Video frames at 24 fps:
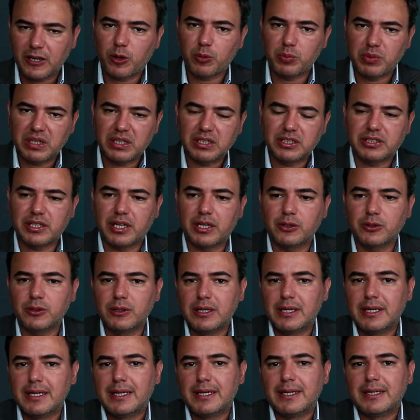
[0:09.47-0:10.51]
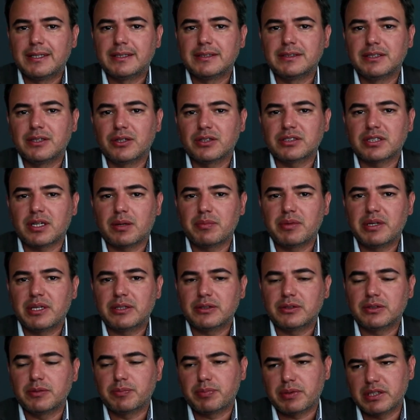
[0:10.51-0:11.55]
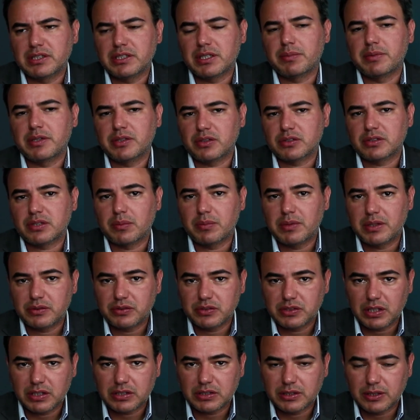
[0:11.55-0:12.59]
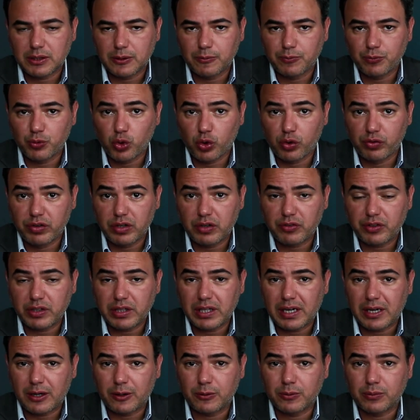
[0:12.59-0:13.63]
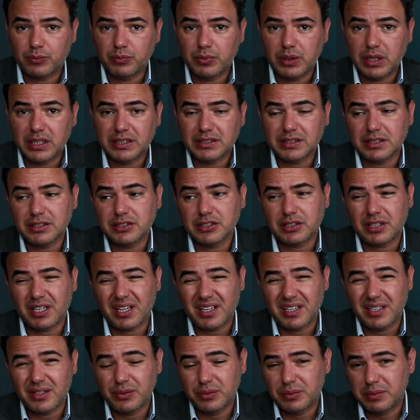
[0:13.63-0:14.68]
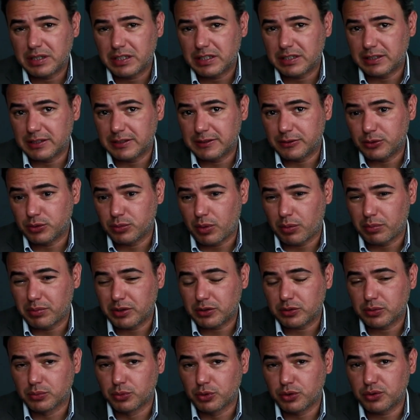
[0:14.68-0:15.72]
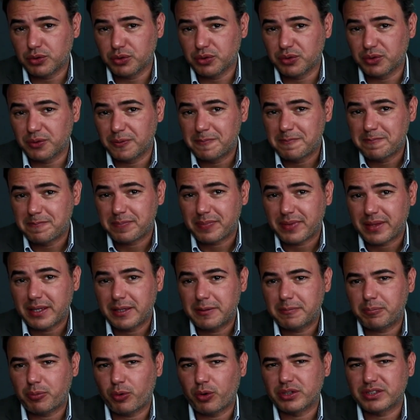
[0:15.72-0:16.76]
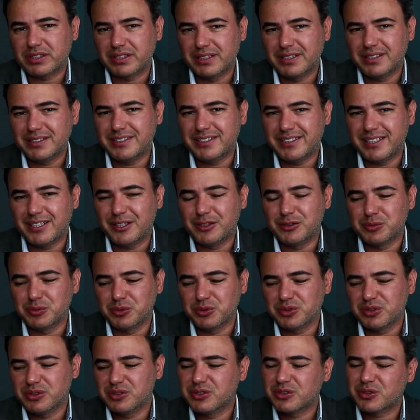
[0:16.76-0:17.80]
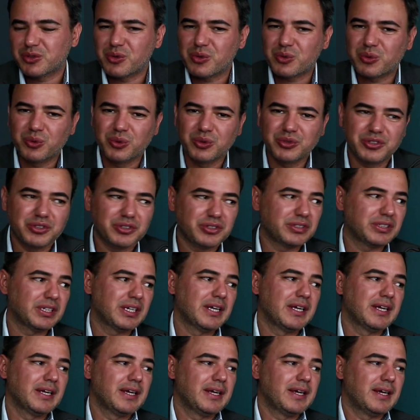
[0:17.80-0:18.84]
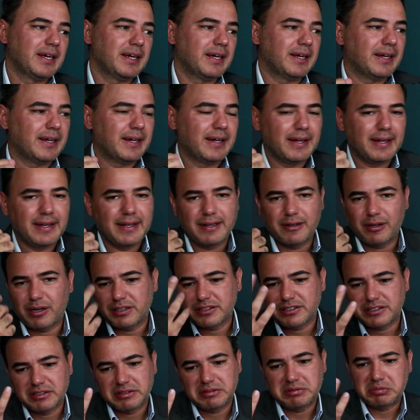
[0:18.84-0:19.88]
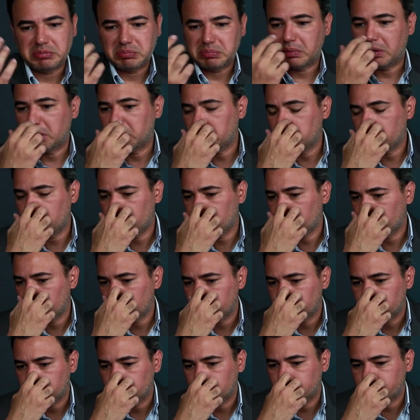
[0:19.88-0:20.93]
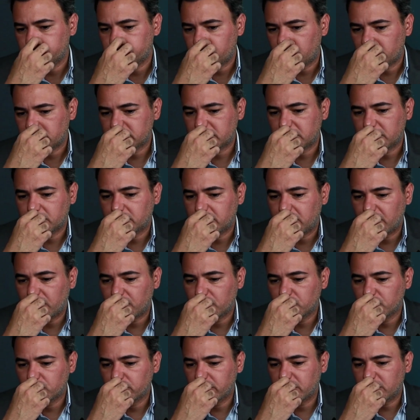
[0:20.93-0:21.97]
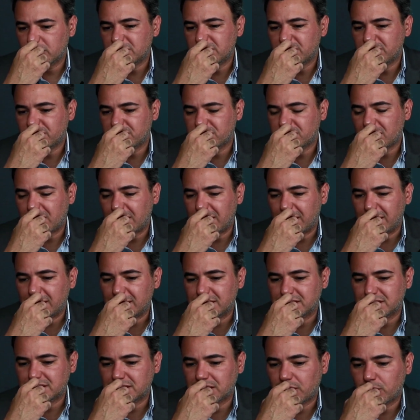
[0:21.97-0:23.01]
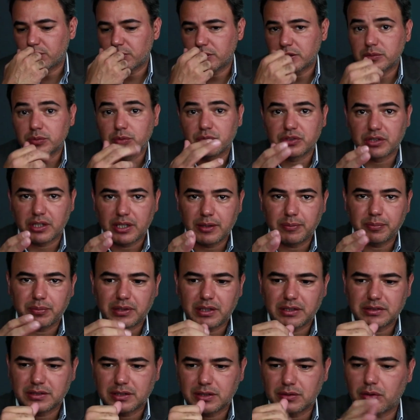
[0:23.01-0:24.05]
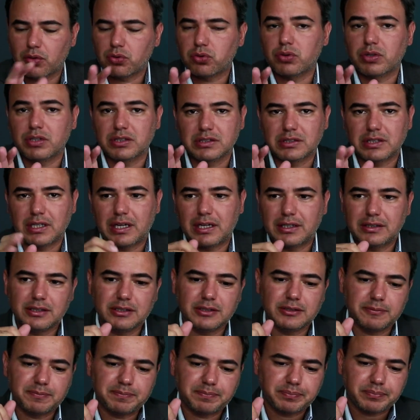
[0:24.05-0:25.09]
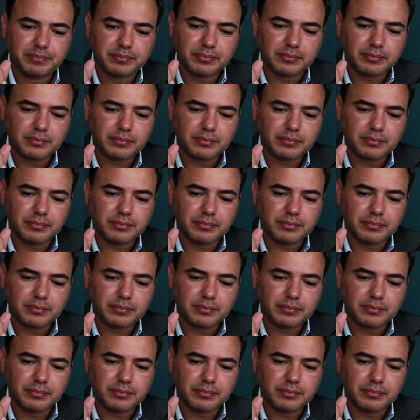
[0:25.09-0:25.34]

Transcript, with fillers: que é o Ministério de Orçamento, de Planejamento, Orçamento e Gestão do Governo Federal. Beleza? A gente está aí numa, num momento muito importante né, no mundo dos concursos. É, eu acho que o maior, acho que o maior número de vagas ao mesmo tempo, né, sendo autorizadas.